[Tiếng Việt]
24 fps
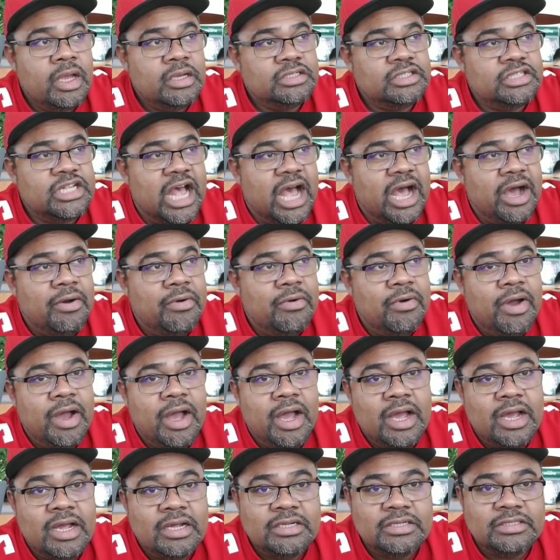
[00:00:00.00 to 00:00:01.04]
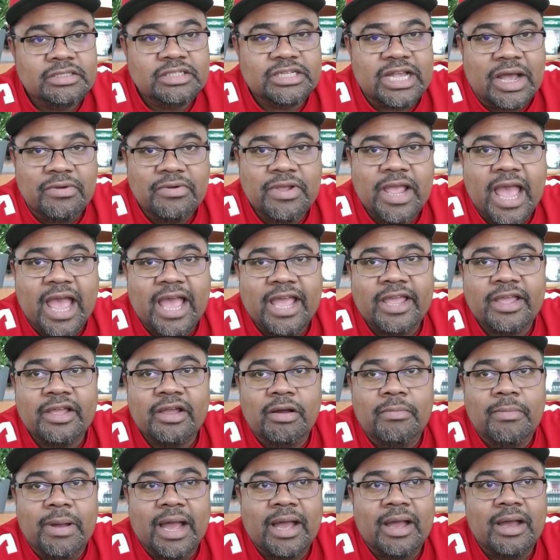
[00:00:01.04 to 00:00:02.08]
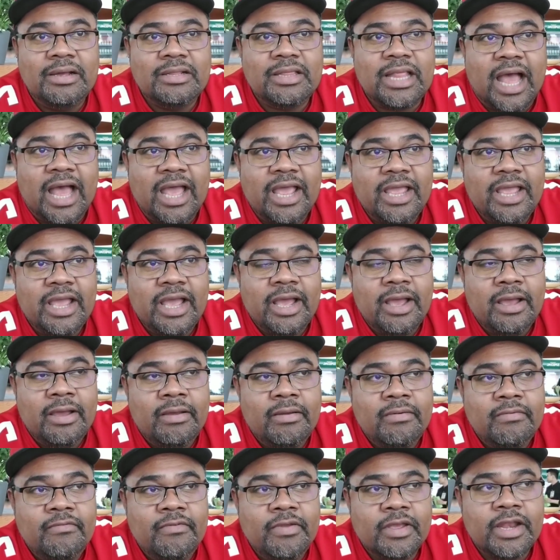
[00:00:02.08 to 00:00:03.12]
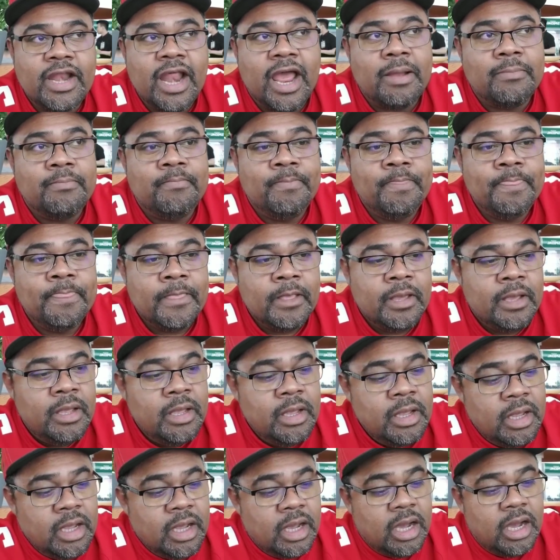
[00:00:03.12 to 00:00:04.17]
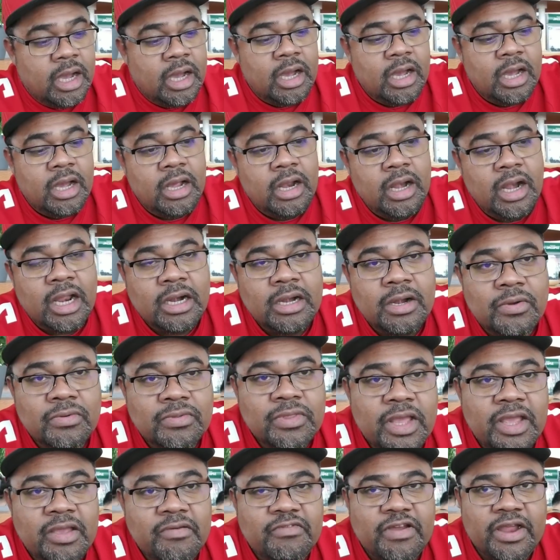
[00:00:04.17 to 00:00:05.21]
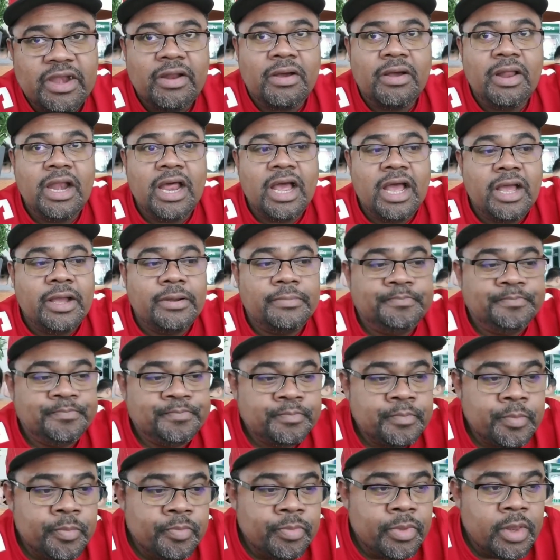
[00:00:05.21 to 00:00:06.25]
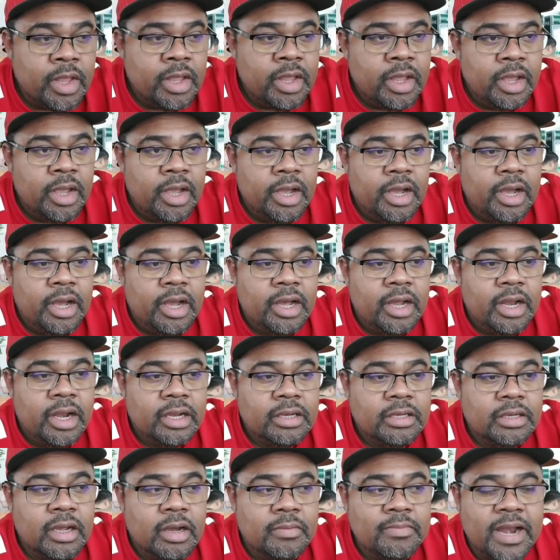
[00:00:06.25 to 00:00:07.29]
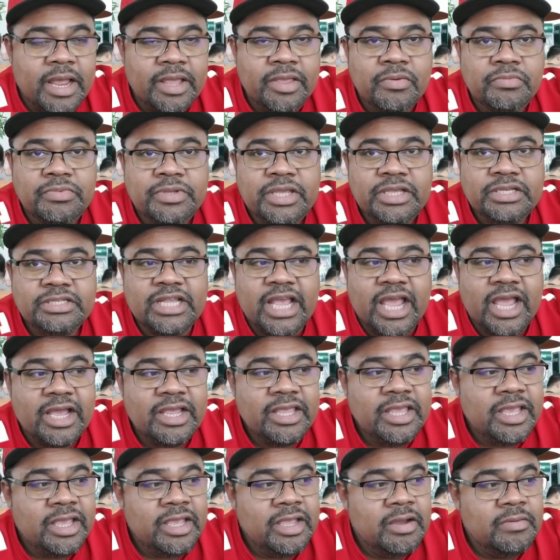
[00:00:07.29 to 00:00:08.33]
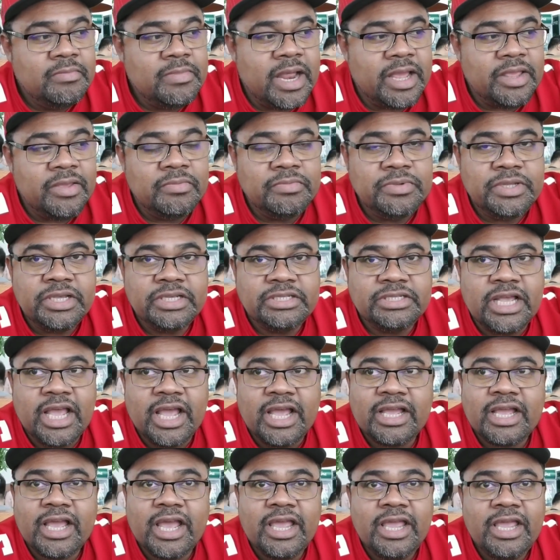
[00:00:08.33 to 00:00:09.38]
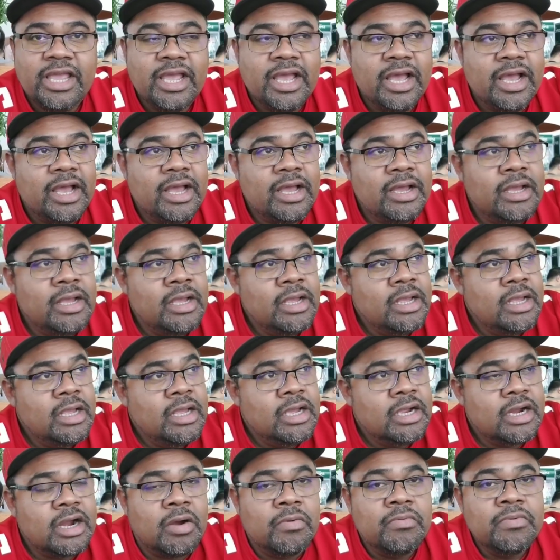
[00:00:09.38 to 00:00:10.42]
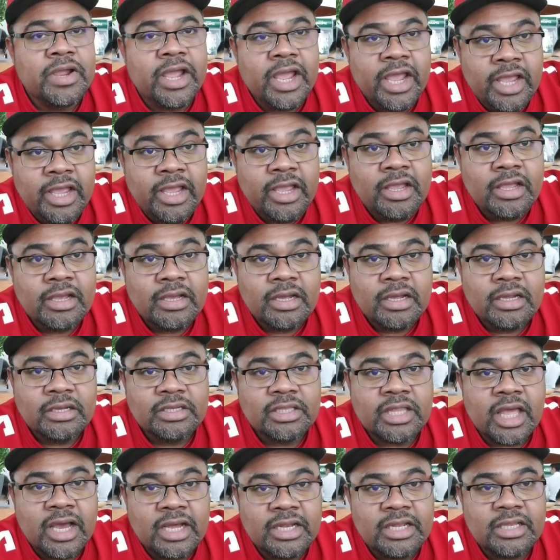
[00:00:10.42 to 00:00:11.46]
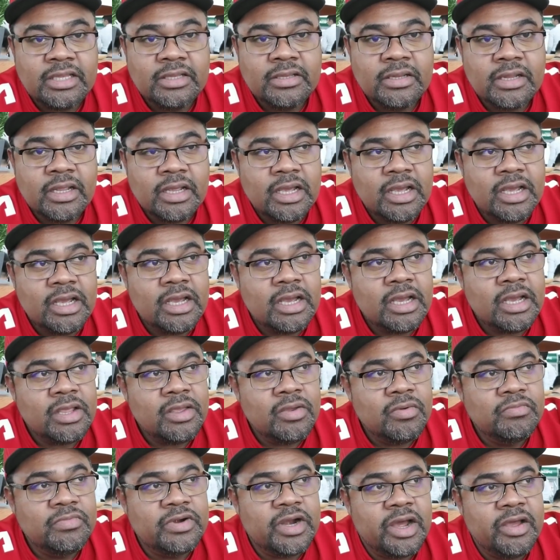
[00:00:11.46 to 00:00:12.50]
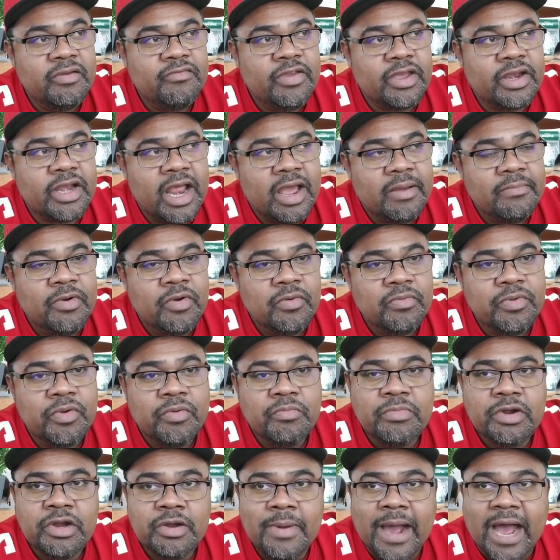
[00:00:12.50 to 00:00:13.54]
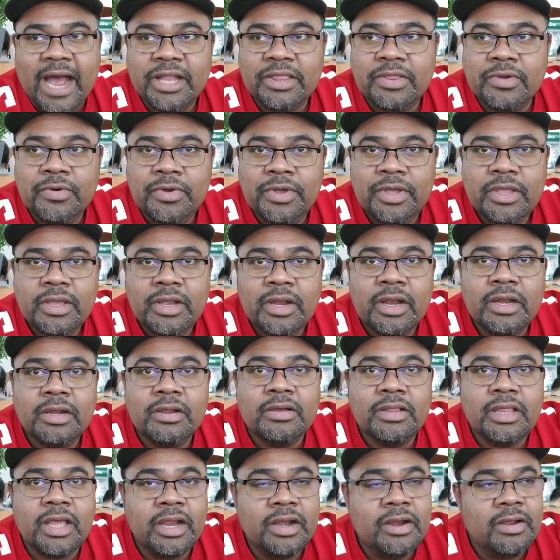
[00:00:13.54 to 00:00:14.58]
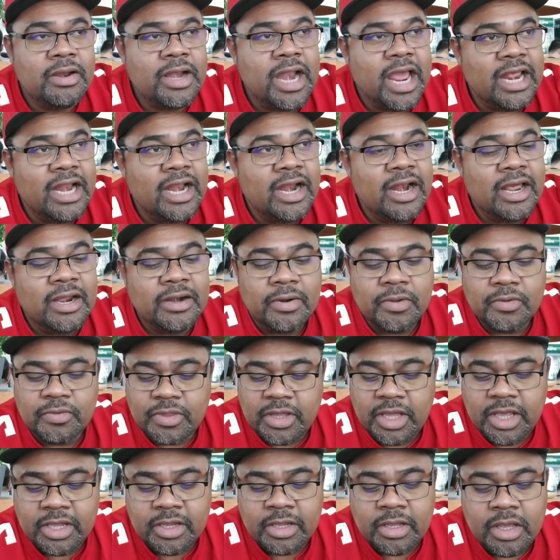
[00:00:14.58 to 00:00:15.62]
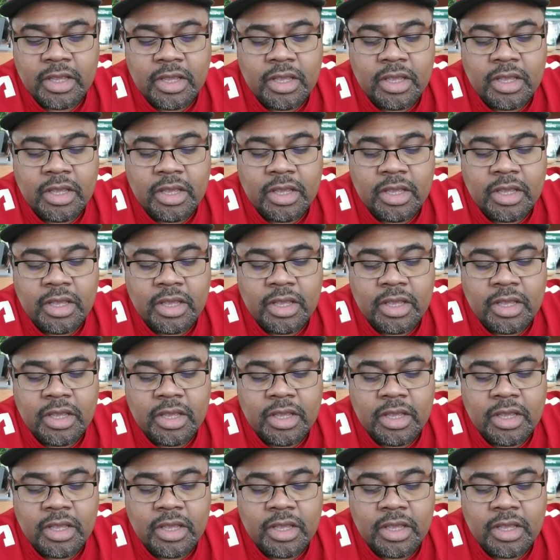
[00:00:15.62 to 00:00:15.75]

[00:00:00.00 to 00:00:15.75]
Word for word: sau à, 6 ngày có mặt ở tại à, Việt Nam. À, lần đầu tiên phải nói là à, hôm nay Dũng chia sẻ gì? Hôm nay Dũng chia sẻ cái à, không khí Tết À, Dũng rời Việt Nam lúc Dũng 13 tuổi cho nên có thể nói đây là lần đầu tiên